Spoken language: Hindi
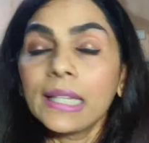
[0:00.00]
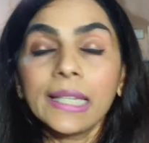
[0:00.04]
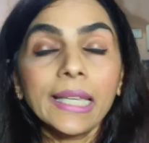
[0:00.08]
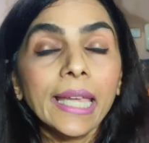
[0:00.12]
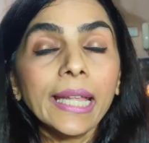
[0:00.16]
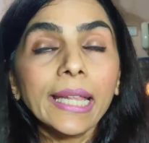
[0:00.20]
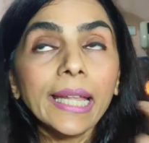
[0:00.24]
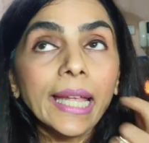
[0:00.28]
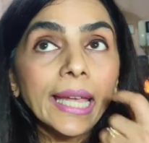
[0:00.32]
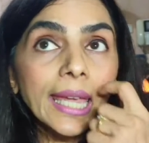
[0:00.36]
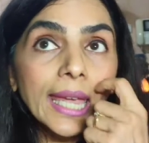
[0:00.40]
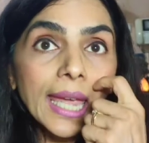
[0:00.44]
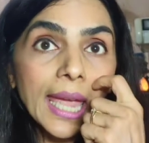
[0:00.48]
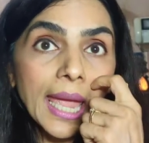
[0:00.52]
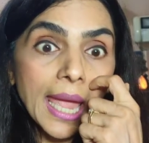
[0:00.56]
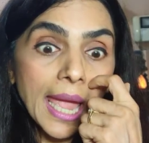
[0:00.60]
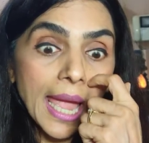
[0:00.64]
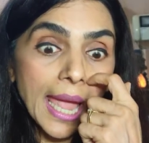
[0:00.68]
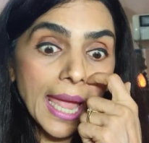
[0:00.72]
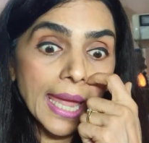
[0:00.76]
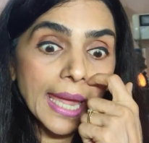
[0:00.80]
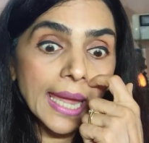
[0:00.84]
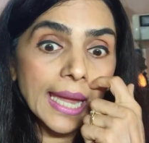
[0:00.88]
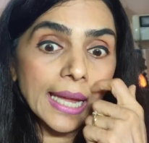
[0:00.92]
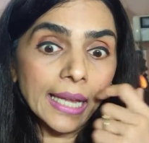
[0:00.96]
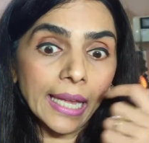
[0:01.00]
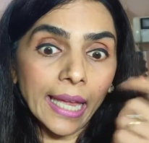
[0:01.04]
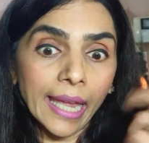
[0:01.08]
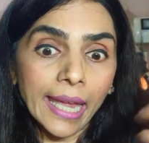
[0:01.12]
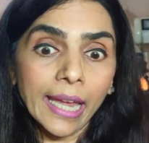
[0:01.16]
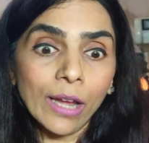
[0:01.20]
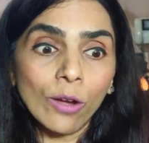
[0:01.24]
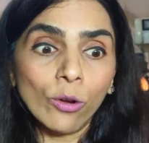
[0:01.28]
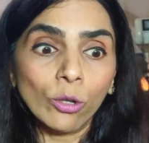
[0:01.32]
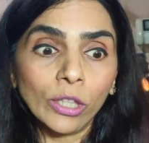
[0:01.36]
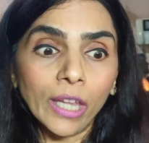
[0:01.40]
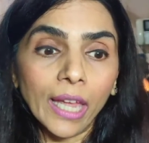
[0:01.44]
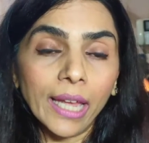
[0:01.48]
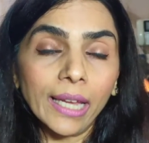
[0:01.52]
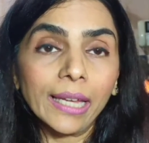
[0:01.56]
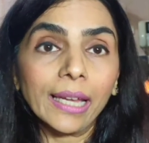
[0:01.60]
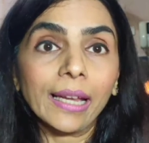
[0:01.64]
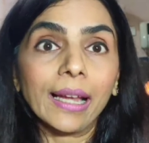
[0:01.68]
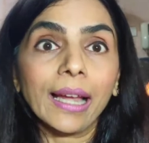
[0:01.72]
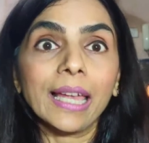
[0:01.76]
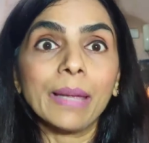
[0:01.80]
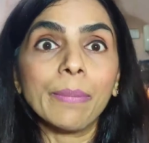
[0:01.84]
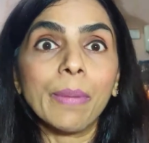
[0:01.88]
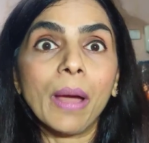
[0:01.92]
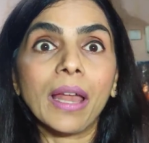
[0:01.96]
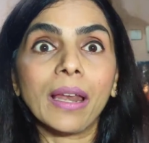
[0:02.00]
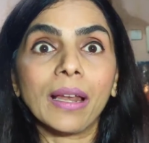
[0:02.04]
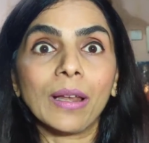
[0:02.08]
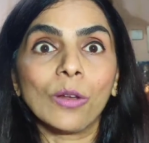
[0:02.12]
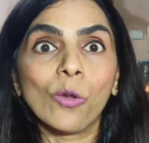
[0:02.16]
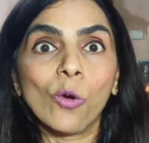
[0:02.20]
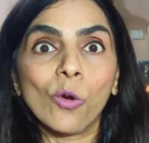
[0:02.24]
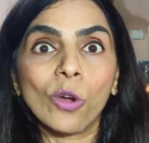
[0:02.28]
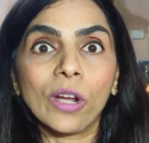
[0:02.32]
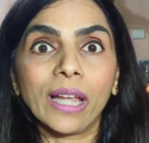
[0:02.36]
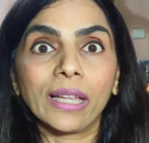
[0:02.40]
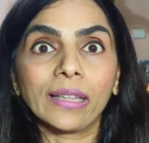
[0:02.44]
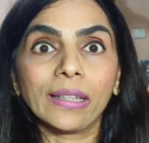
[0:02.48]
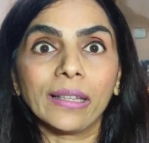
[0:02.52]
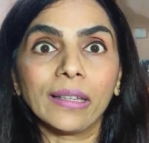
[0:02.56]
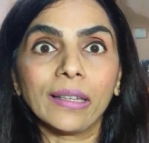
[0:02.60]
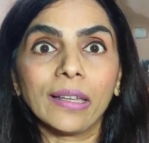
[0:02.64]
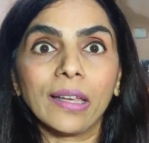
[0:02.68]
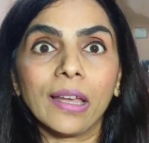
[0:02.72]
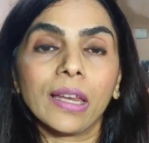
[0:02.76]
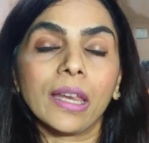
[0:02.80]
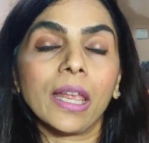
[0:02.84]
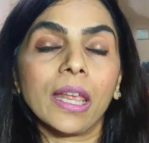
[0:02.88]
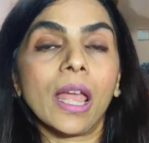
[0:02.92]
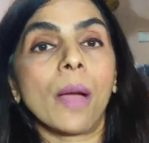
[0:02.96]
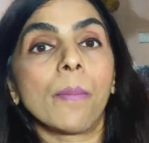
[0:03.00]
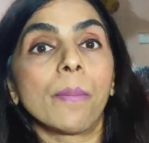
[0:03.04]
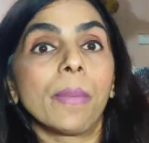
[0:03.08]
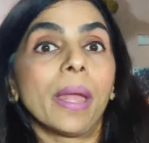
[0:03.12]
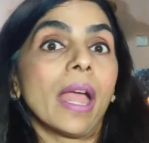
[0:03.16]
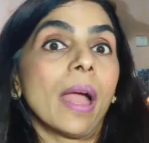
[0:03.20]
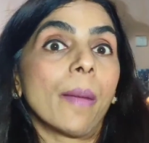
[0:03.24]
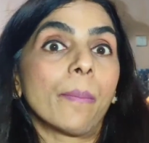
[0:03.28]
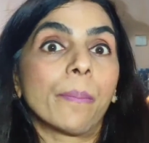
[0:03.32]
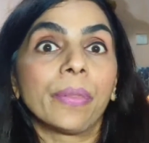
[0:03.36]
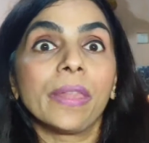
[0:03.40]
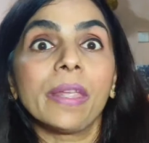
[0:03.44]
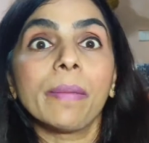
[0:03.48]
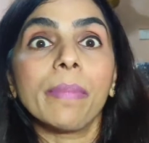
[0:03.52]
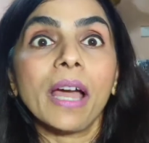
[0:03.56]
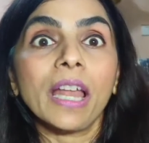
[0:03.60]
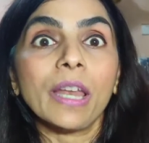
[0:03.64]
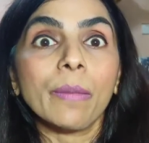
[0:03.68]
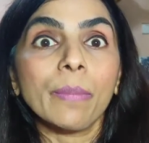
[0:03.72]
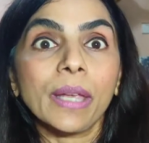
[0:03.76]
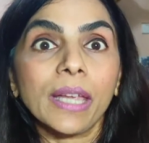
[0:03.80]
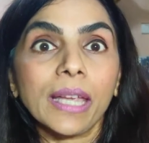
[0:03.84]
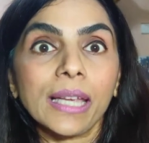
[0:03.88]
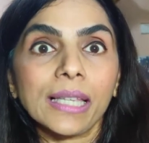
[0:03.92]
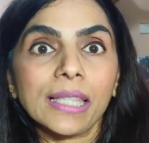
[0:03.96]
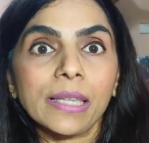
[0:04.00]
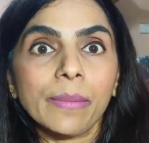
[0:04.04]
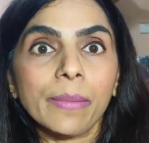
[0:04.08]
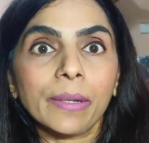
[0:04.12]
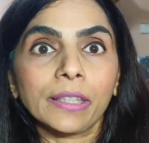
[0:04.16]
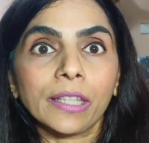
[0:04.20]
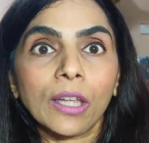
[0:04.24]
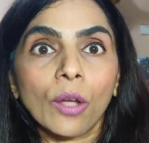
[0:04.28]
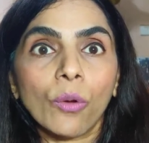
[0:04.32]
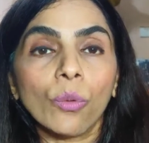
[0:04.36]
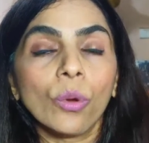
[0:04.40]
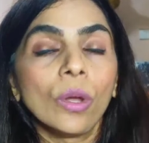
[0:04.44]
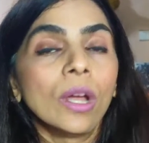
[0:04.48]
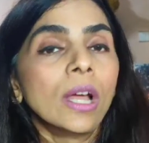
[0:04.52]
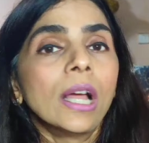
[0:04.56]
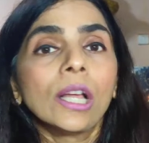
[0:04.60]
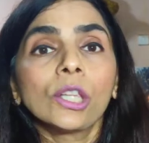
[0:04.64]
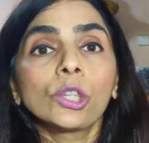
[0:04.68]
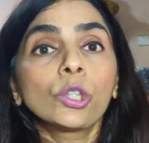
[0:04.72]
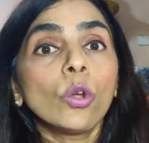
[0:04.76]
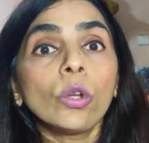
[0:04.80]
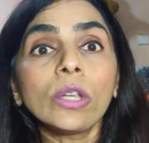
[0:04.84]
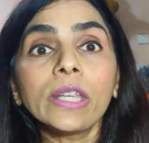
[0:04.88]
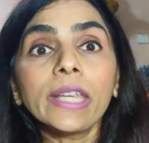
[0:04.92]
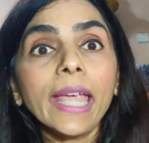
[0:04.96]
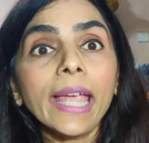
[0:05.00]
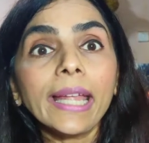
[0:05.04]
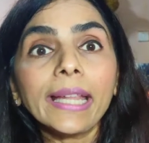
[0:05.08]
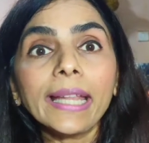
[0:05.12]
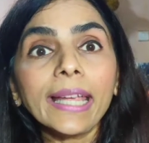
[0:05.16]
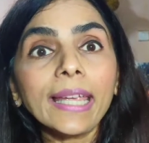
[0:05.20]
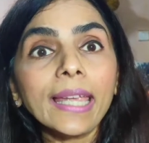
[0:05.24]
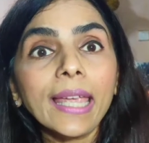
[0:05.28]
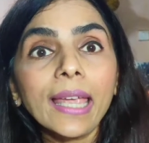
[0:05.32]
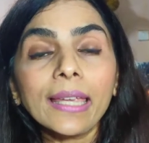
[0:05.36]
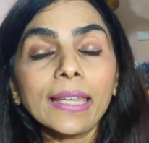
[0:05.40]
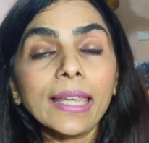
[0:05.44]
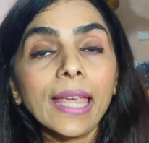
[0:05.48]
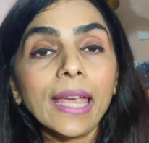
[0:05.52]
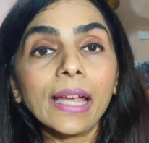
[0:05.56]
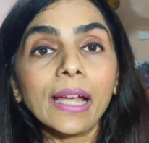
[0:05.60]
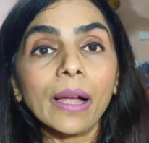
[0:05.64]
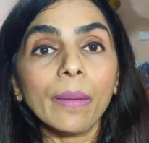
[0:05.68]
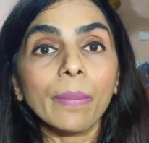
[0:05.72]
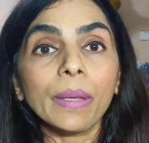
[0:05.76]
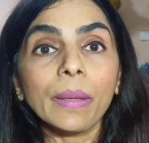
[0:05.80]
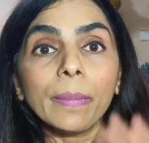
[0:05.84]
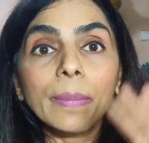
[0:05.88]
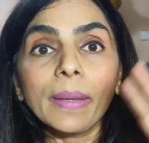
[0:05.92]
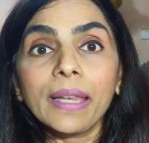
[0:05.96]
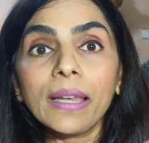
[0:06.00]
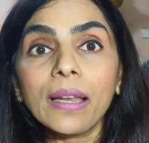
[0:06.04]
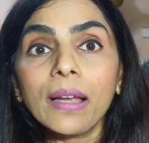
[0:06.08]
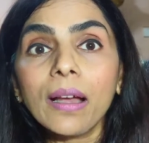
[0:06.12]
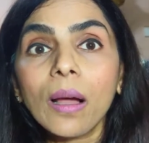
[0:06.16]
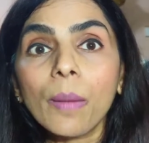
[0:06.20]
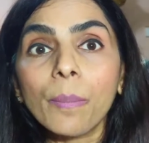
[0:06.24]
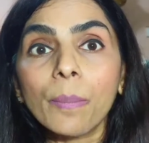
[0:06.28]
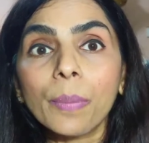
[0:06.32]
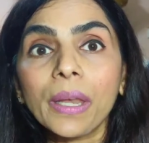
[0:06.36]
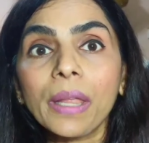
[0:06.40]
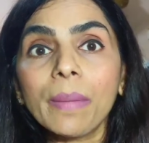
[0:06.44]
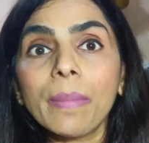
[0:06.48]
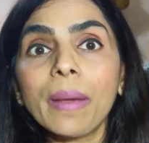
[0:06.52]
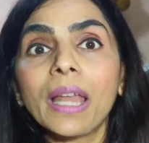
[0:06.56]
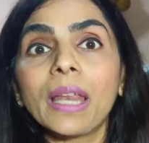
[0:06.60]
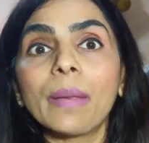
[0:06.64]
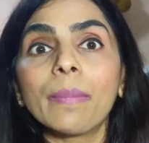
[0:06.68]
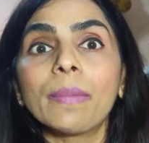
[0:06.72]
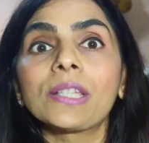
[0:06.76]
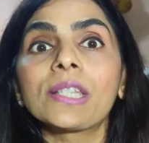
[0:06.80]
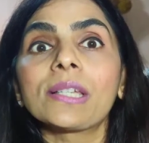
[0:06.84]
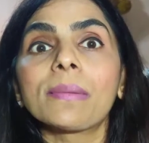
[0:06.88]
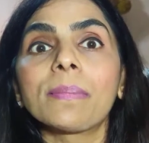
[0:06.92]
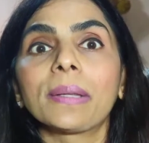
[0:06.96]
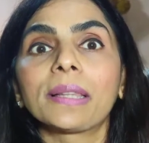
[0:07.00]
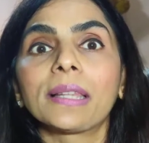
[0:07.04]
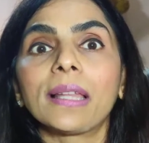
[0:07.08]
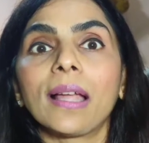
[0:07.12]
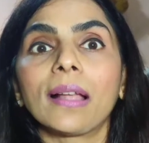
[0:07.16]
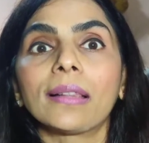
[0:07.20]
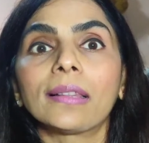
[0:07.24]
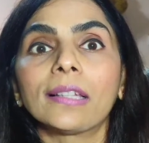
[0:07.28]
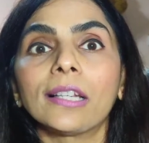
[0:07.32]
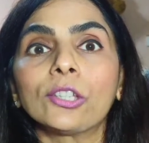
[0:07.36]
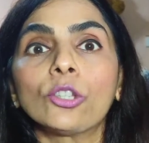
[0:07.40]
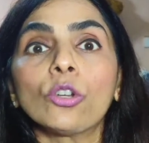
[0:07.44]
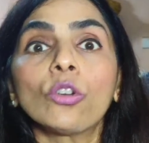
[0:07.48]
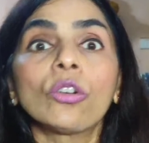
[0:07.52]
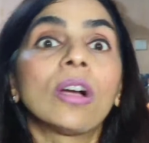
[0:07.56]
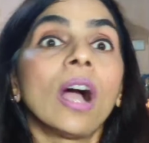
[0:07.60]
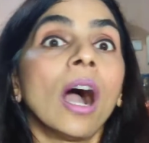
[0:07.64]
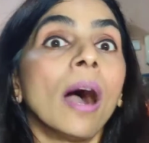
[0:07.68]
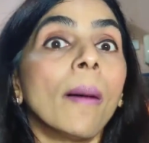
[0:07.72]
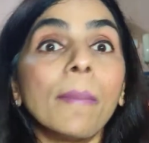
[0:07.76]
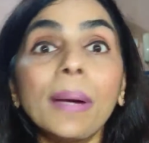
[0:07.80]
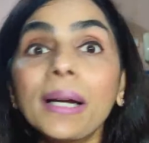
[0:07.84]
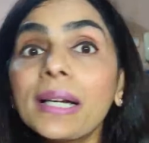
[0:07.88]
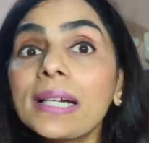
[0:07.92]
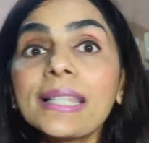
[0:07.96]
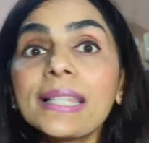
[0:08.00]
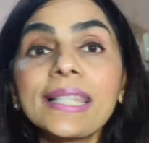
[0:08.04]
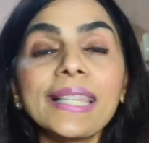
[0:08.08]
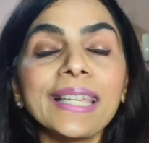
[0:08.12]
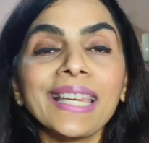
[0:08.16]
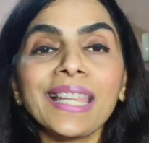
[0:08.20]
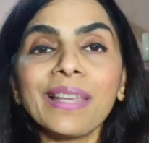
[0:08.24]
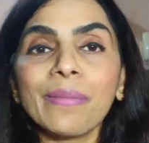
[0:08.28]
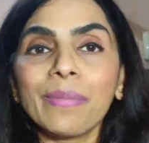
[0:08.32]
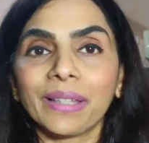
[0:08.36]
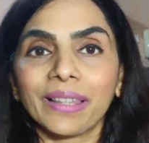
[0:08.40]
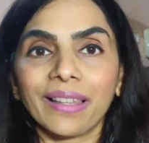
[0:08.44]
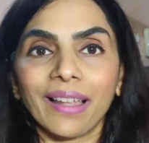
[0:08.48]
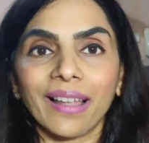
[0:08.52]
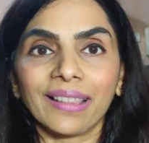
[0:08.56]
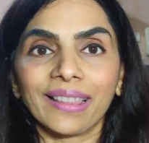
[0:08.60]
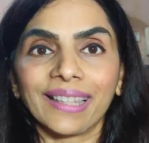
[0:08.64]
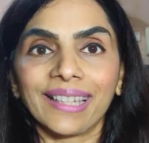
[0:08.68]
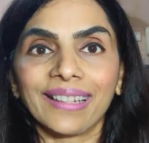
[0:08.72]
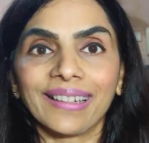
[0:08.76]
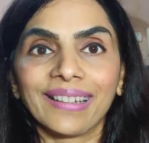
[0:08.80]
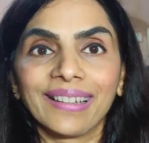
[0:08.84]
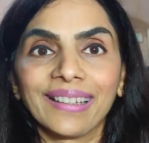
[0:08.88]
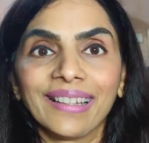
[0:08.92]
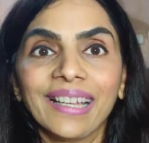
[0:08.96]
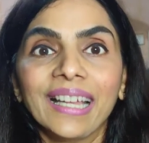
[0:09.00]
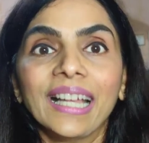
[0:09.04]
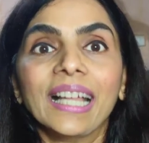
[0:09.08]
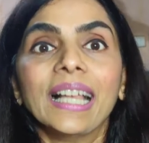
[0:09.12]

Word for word: ये देखिए एक एक होता है कि कई बार लोग कहते हैं कि अरे मैं अपने बारे में कैसे बताऊं तो ये देखिए ये कभी भी ना अपने बारे में जब बताते हैं तो घमंड से नहीं बताते हैं